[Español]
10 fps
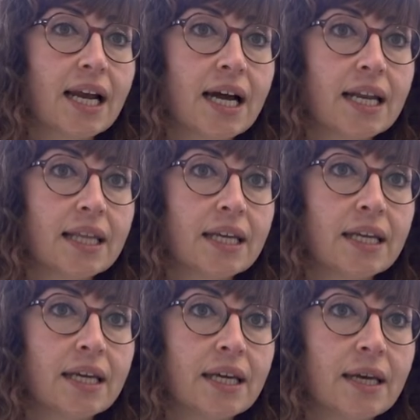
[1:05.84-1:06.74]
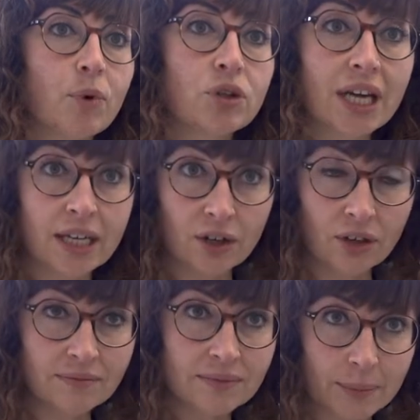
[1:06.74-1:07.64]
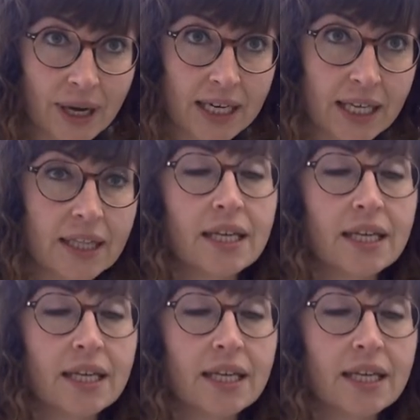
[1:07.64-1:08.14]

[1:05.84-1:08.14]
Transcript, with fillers: Jardín eh, Botánico de Madrid